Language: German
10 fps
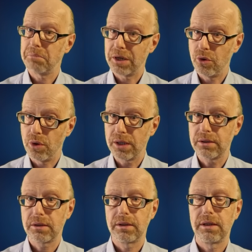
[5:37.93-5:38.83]
Man
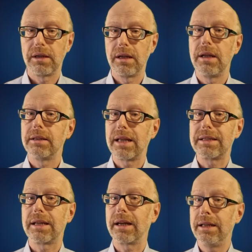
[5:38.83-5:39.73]
hört,
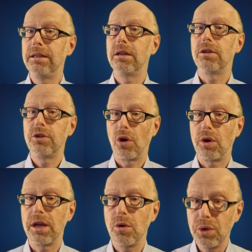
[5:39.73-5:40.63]
dass darin
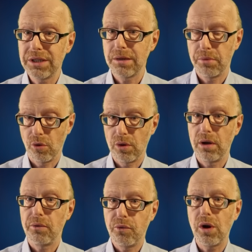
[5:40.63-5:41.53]
neue
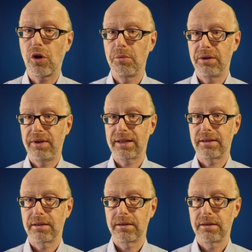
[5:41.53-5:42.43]
Whistleblower vorkommen
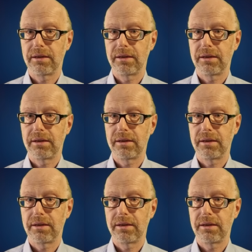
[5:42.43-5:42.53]
werden,